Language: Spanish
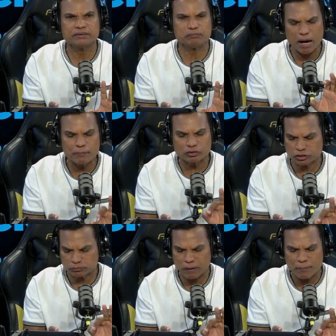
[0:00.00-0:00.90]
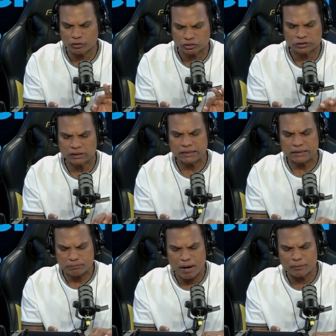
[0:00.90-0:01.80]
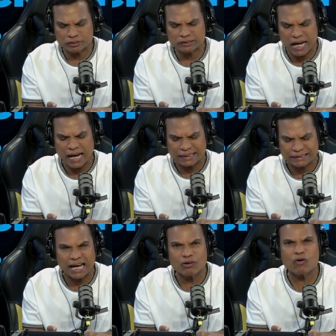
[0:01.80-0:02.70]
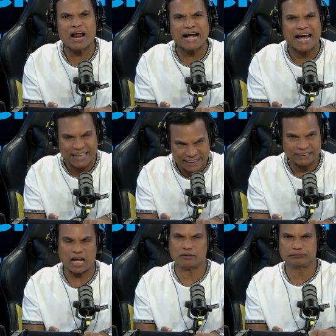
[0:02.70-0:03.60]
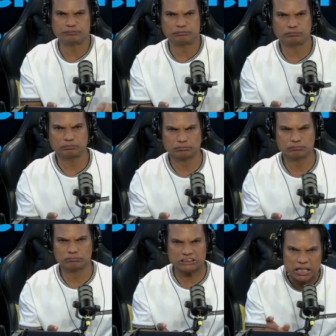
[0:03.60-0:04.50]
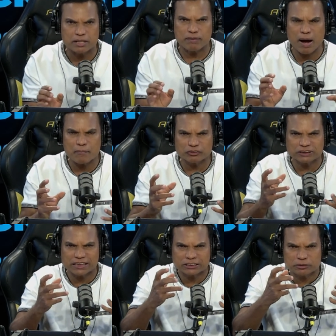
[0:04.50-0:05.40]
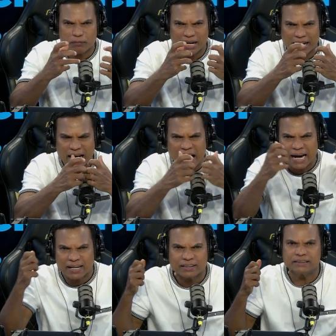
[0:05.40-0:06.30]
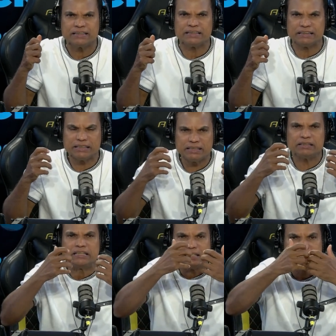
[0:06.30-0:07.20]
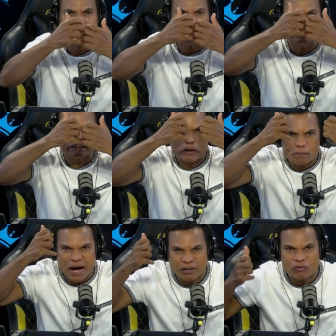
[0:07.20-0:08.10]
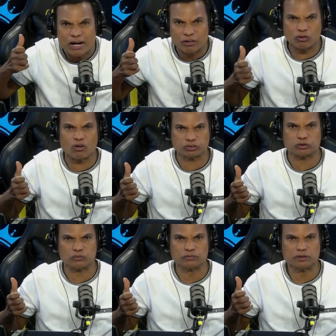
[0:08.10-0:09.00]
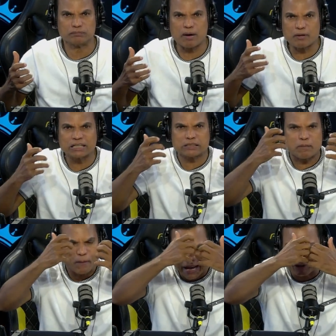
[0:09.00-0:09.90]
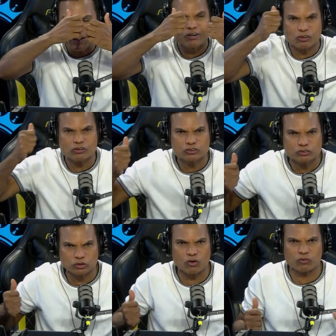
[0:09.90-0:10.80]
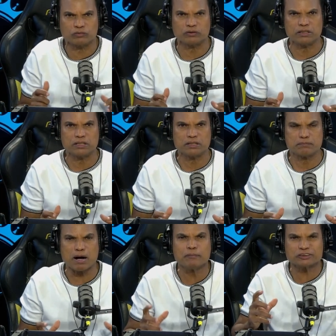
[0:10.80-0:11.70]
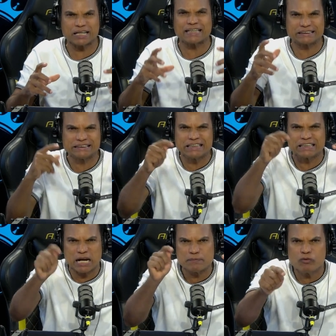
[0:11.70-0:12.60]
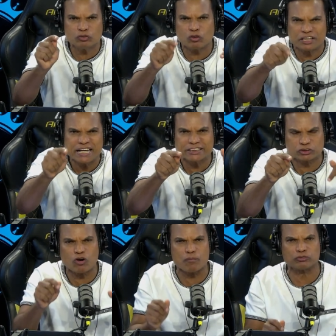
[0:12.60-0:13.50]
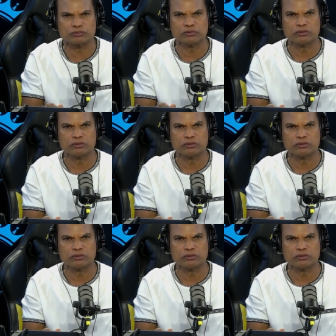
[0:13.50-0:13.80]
Vamos, vamos, vamos a quitarnos la careta. Sí, vamos a desenmascarar y, destaparnos el rostro. Vamos a destaparnos el rostro todo. Vamos a decirle al mundo quiénes somos.